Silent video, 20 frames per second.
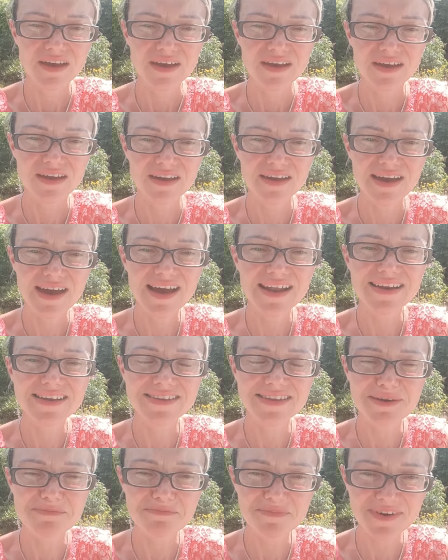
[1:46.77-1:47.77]
E, ale
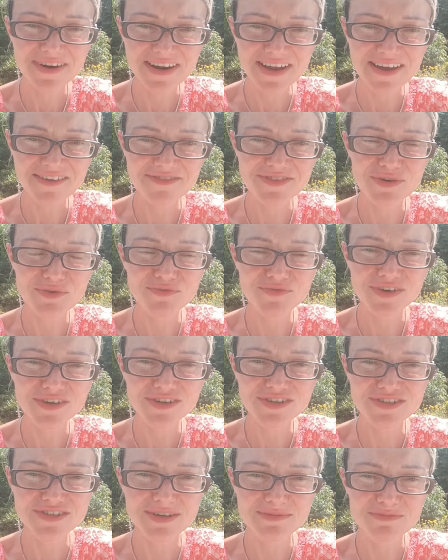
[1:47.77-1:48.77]
naprawdę
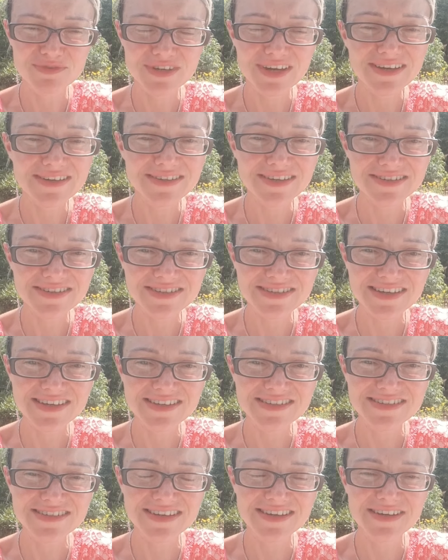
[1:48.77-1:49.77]
uwierzcie mi, jak
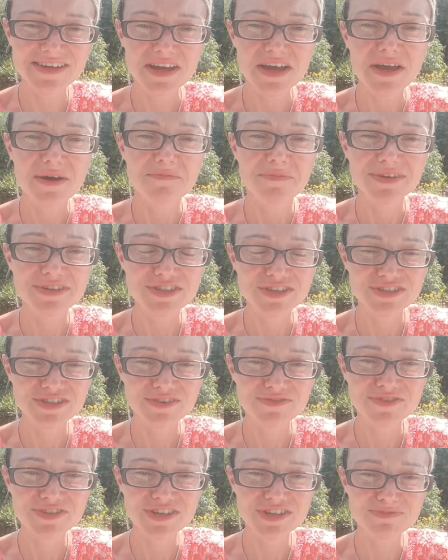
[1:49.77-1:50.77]
zaczniecie,
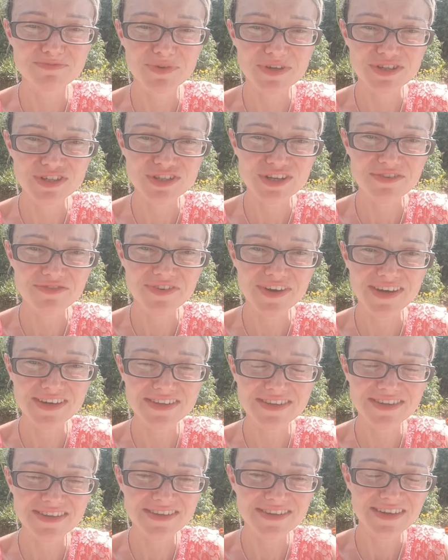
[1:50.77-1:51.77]
będziecie widzieć pierwsze
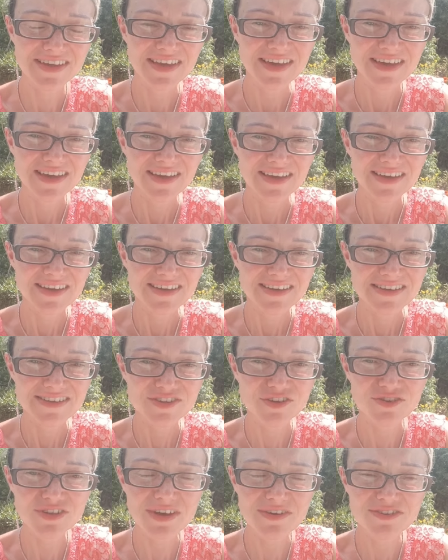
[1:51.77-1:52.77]
efekty
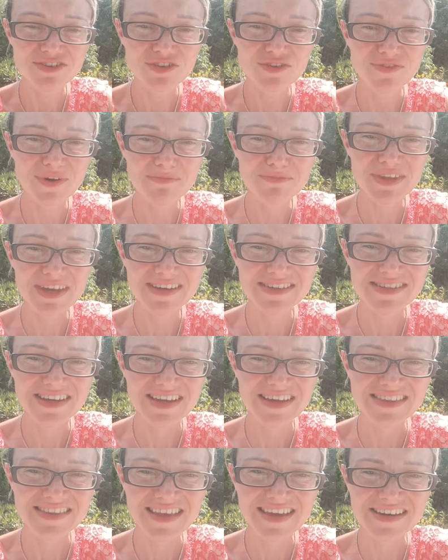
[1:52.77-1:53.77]
doda to Wam także
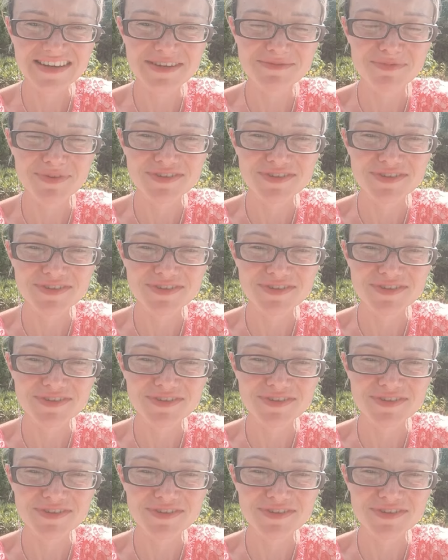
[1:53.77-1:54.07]
energii,